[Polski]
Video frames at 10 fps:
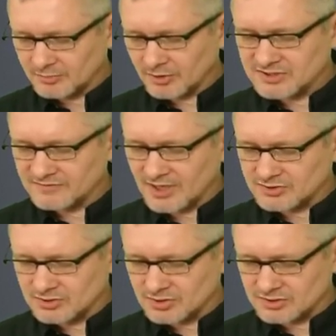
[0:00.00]
Bo chcę
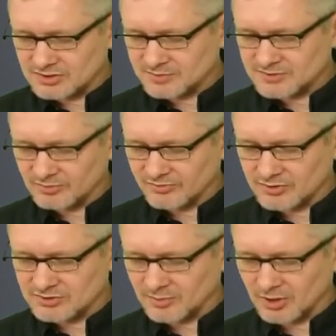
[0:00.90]
wyjaśnić koncepcję
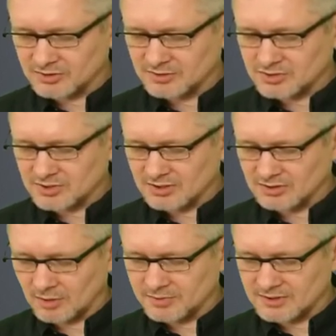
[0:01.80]
mówiącą o tym, że
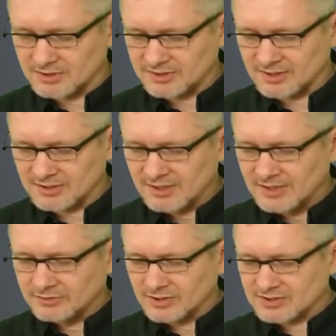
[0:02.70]
dobry lider
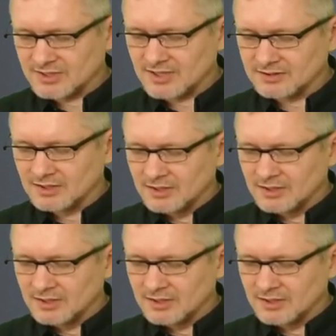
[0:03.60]
to jest ten,